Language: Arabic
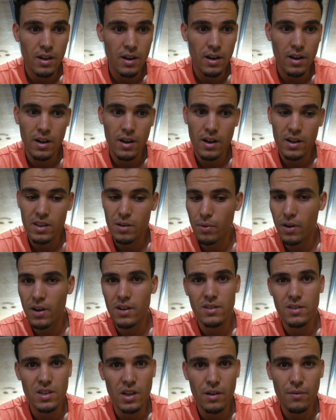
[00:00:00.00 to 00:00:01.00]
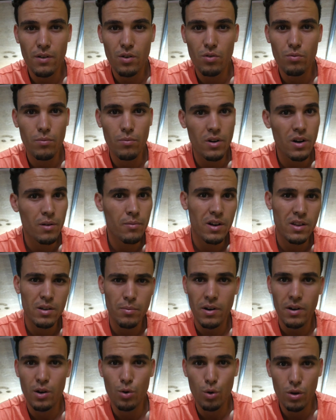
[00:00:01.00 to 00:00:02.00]
آه غادي نبقى نسافر ومره مره غادي
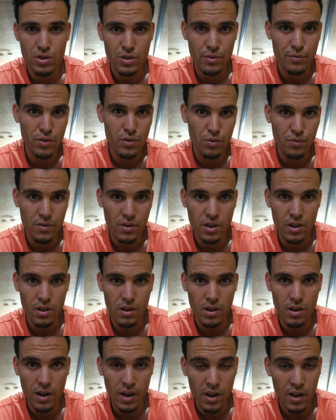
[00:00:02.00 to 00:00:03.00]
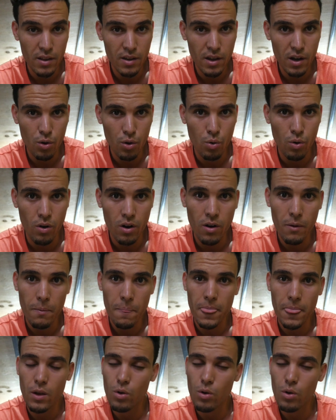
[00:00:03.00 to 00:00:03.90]
نبقى نلوح شي فيديو في ديك القناه ديال الكره